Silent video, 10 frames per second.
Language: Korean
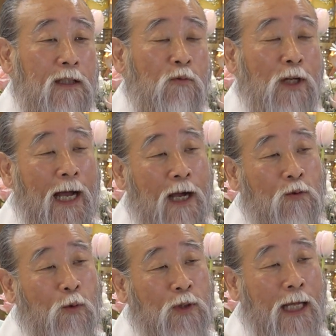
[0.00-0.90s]
우리
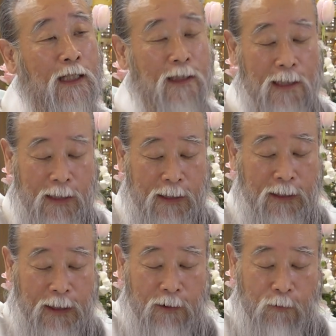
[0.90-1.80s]
학교 다닐 때
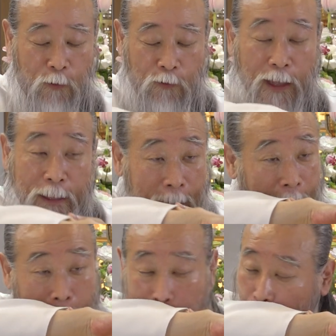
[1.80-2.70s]
그때 이런
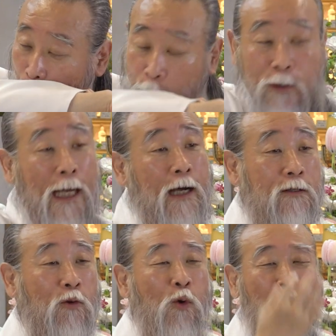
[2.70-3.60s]
데다가 코를
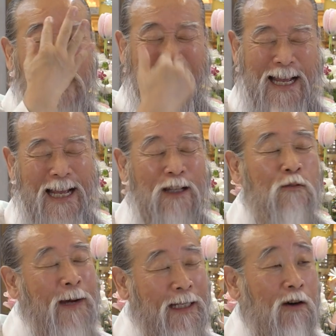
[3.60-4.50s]
닦았어요. 코가 하도
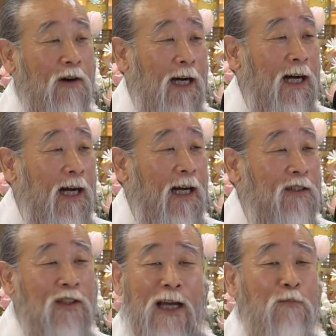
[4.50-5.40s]
많이 나와가
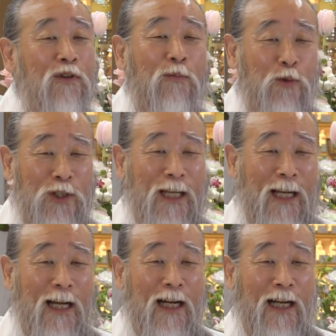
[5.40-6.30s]
영양분이
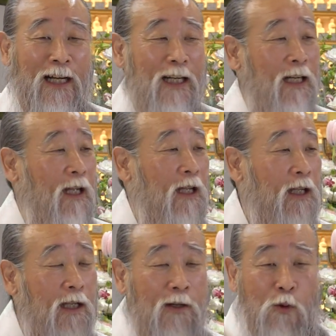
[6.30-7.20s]
모지래가이
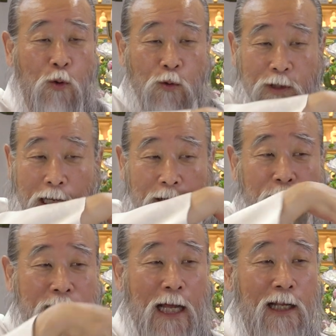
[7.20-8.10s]
코를
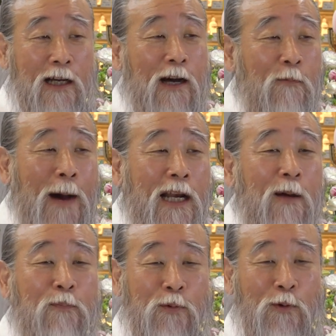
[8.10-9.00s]
닦으면 닦아가
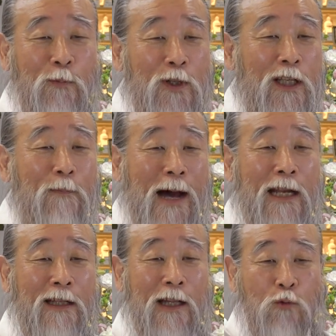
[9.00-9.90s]
말라보고 뭐 이거
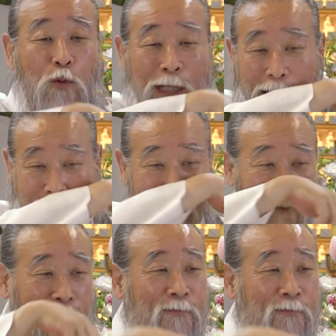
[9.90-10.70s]
말랐는데 또 닦아요.